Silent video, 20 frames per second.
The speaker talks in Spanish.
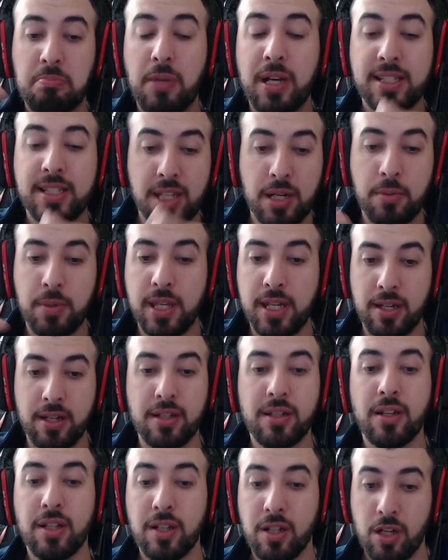va a servir.
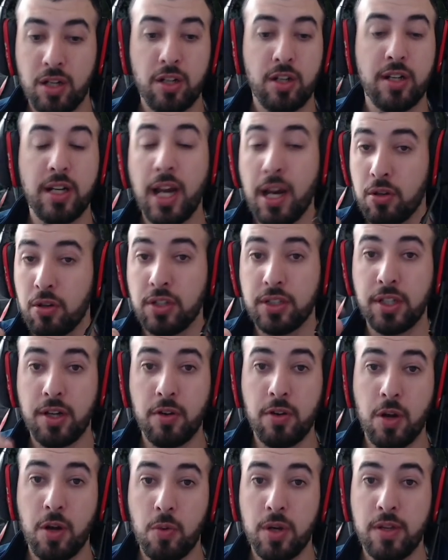Claro que
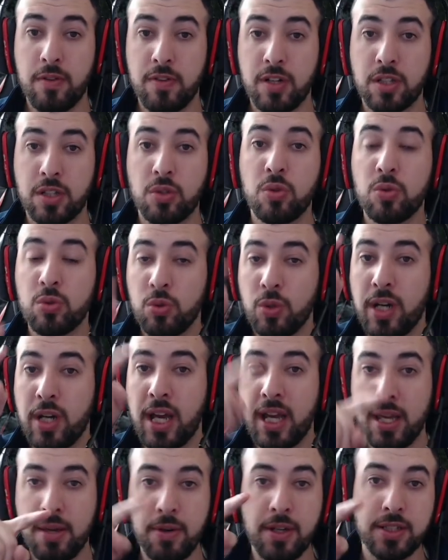tenía una buena
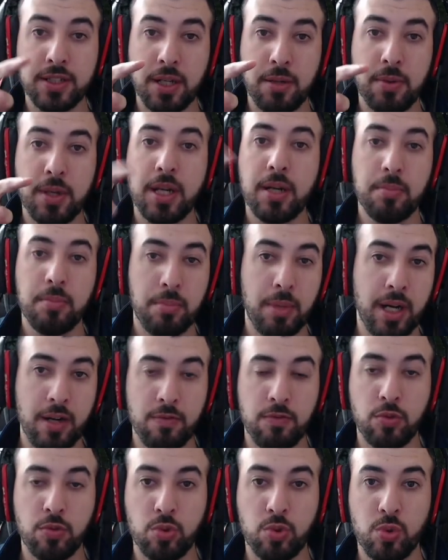infraestructura y va a servir para
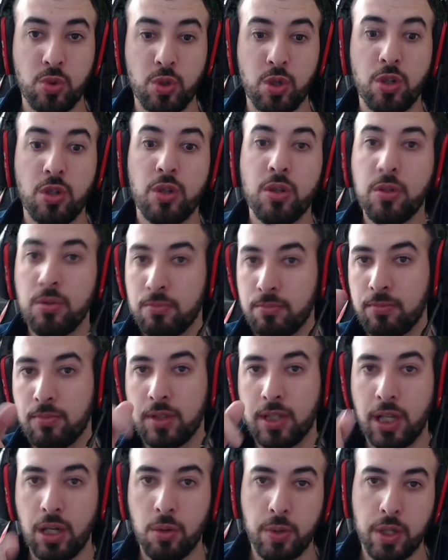el futuro
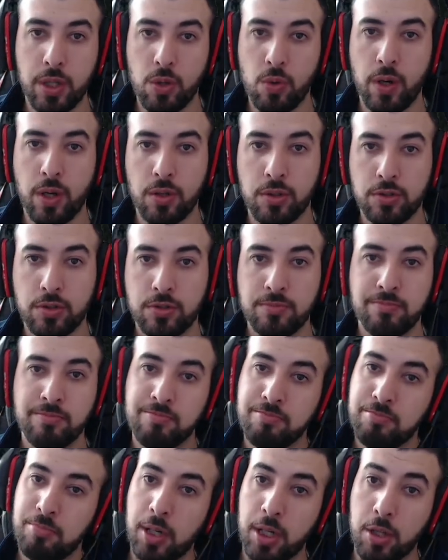de los videojuegos.
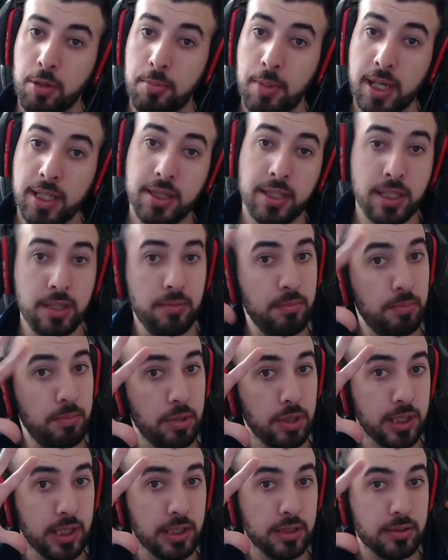Perdón, Baiti,
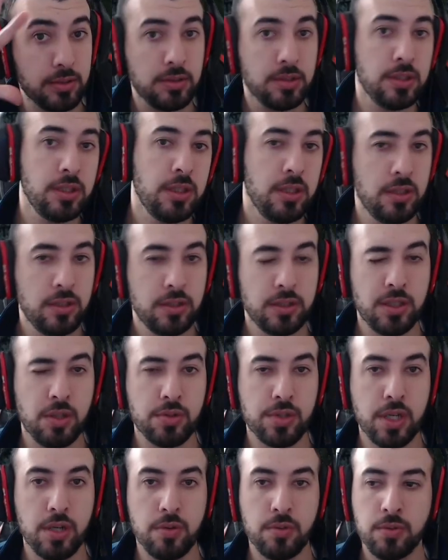por tres.
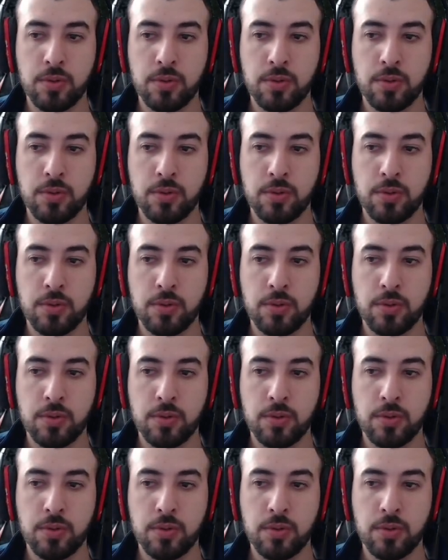Chau, chau.